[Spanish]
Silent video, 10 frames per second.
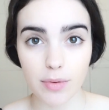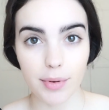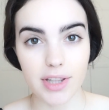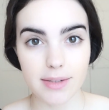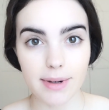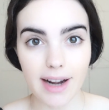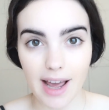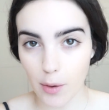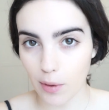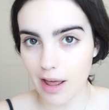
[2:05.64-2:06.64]
Como podéis ver,
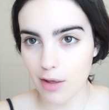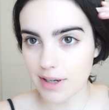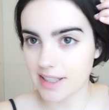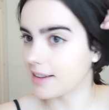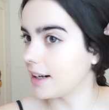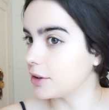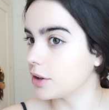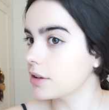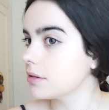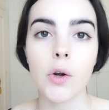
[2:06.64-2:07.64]
ha igualado bastante el
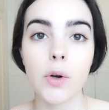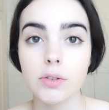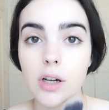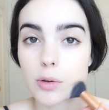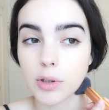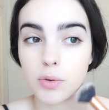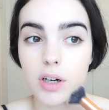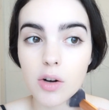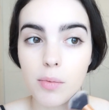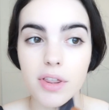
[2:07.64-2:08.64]
tono. No es una
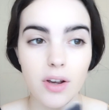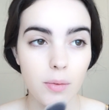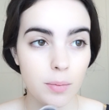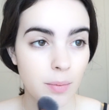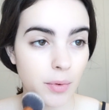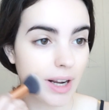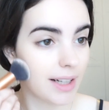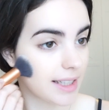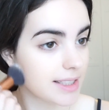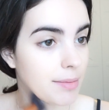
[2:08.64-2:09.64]
cobertura, como digo, muy muy
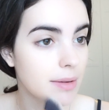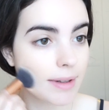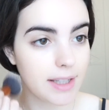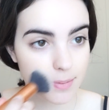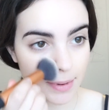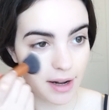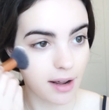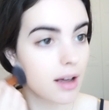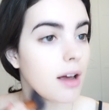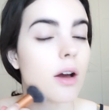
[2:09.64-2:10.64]
alta. Simplemente es
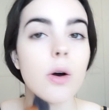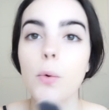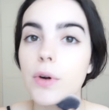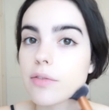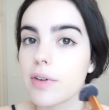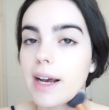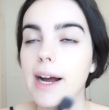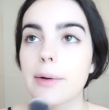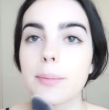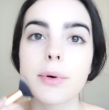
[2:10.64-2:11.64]
para
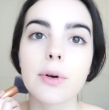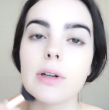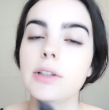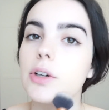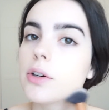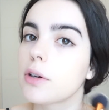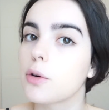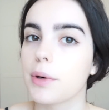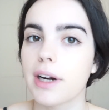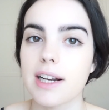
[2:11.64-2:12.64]
unificar un poco el tono y
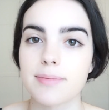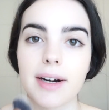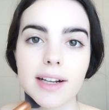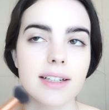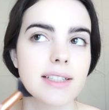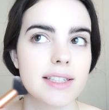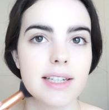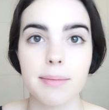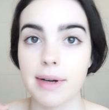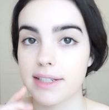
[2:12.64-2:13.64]
cubrir las marcas
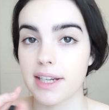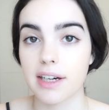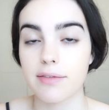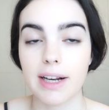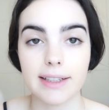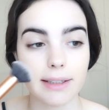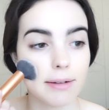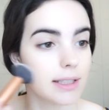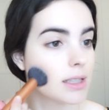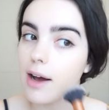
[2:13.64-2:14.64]
así más
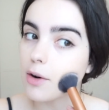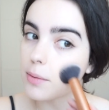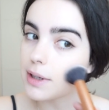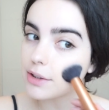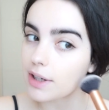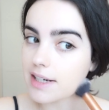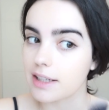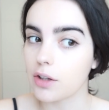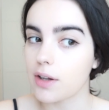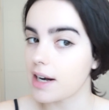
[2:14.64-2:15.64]
significativas. Ha cubierto
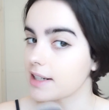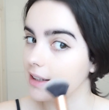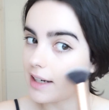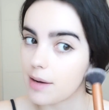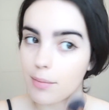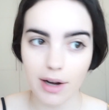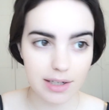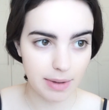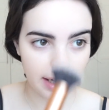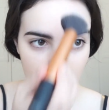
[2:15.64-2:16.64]
casi todas las que tenía por
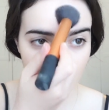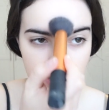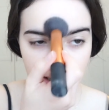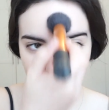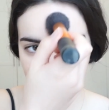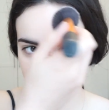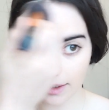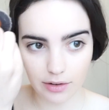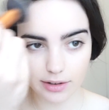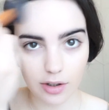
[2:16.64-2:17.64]
las mejillas, en la
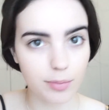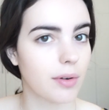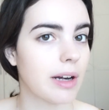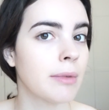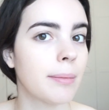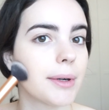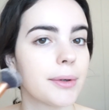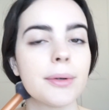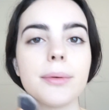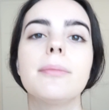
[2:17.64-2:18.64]
frente no tengo problema,
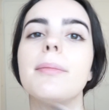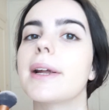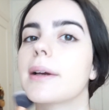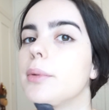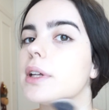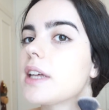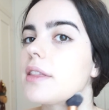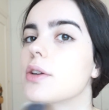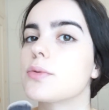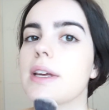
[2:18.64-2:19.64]
pero para que podáis
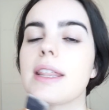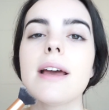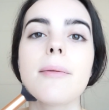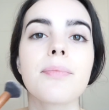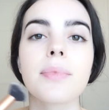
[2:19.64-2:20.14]
haceros una idea.